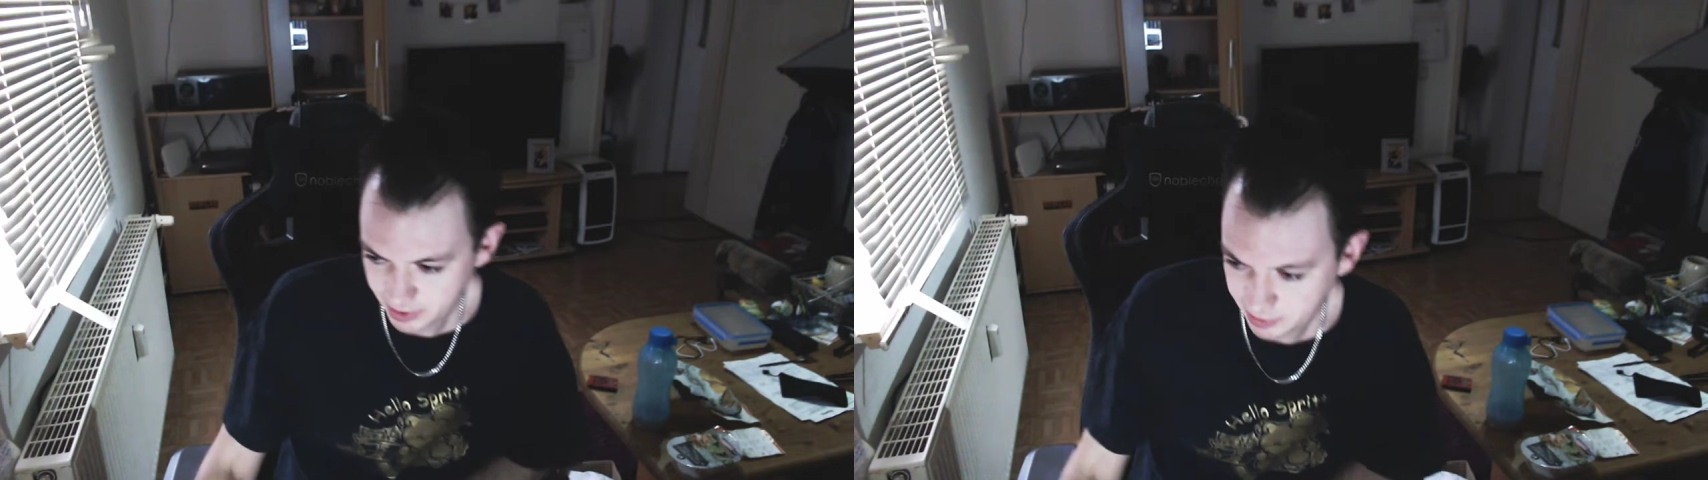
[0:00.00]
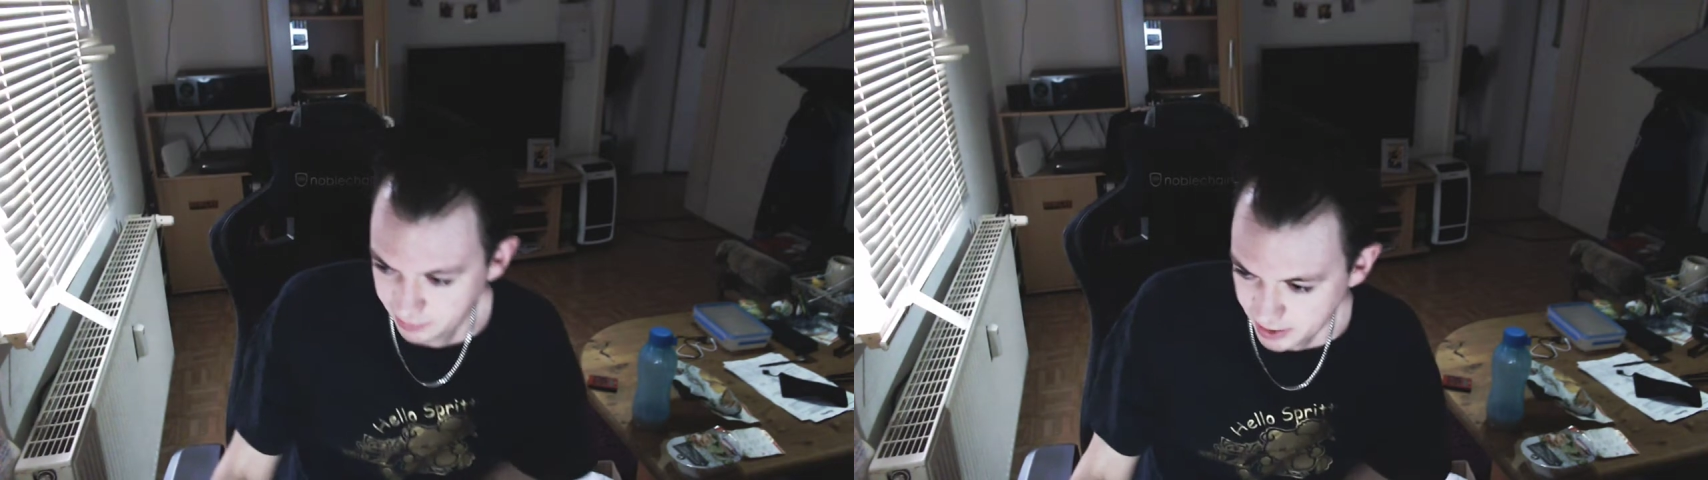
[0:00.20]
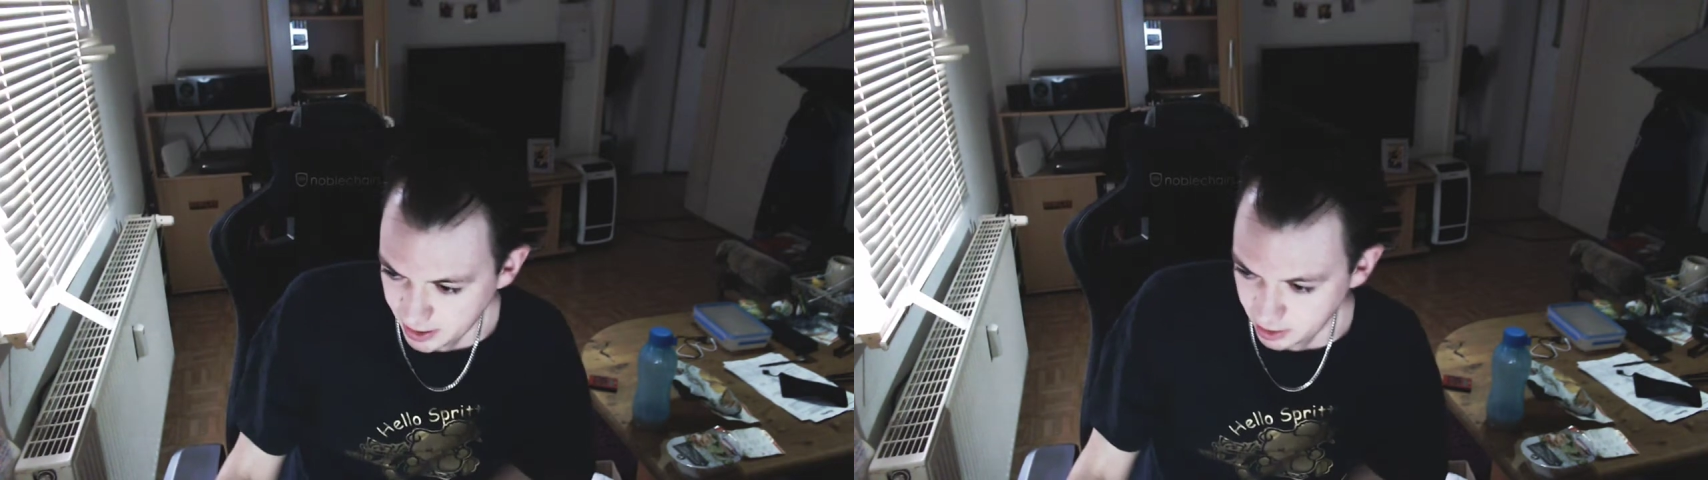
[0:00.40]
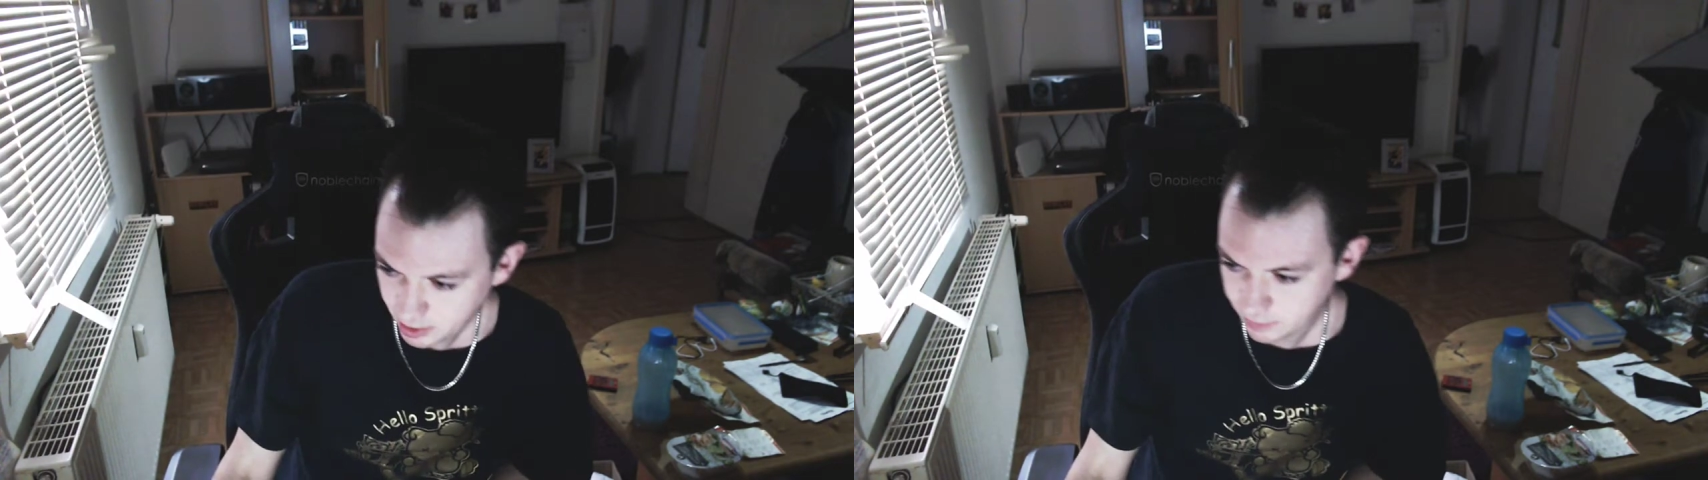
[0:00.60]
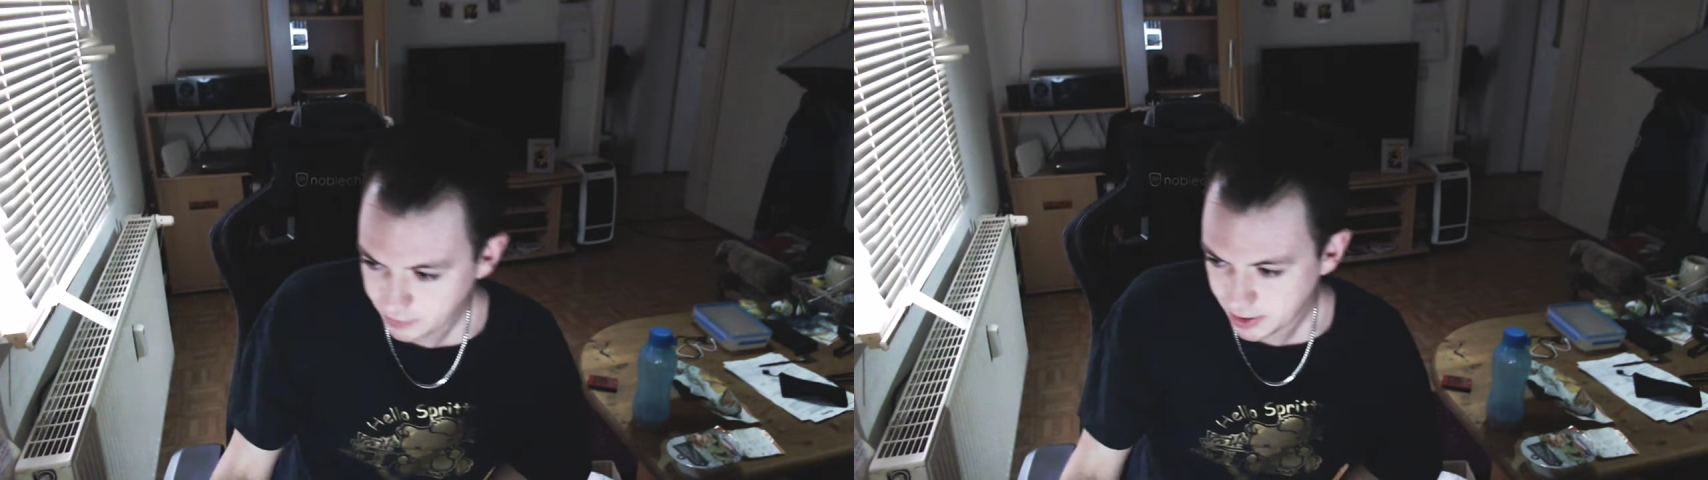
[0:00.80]
äh,
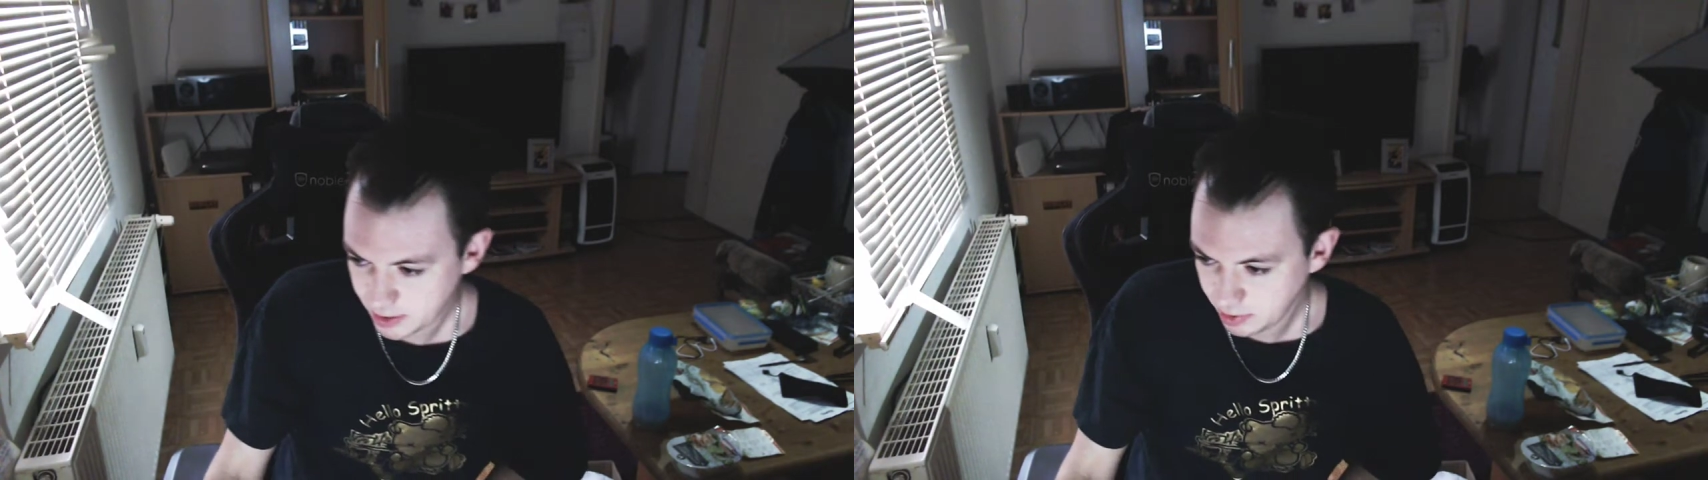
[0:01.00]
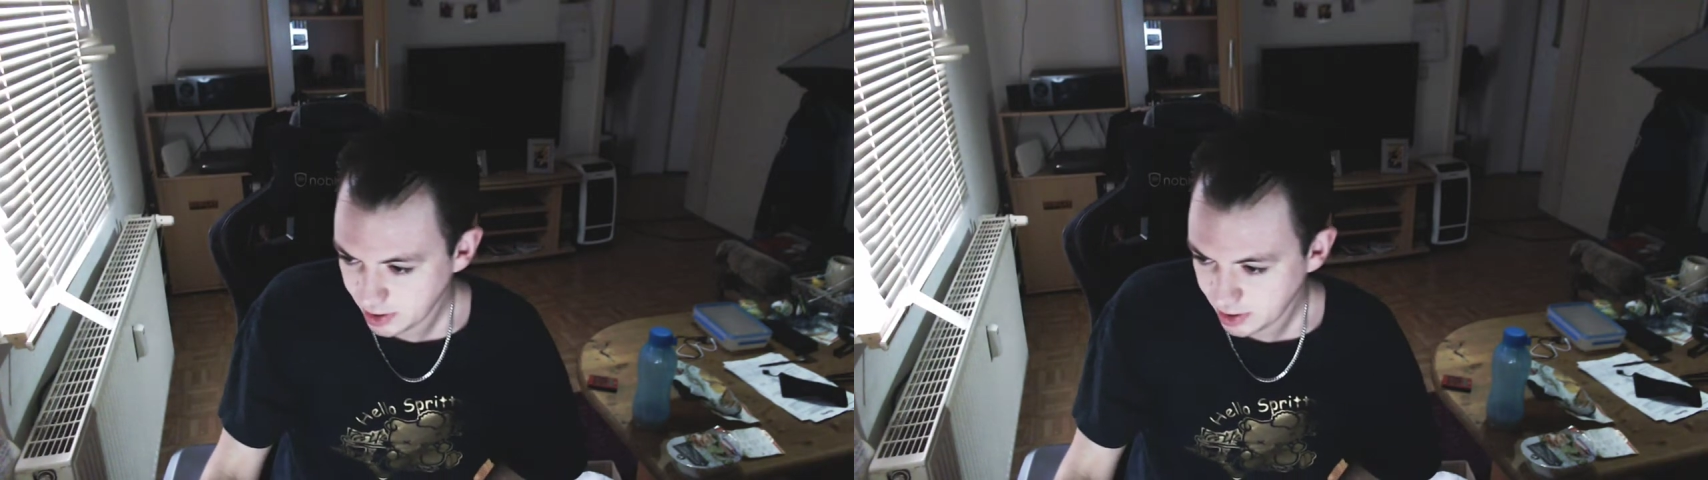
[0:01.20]
Infestation einfach zu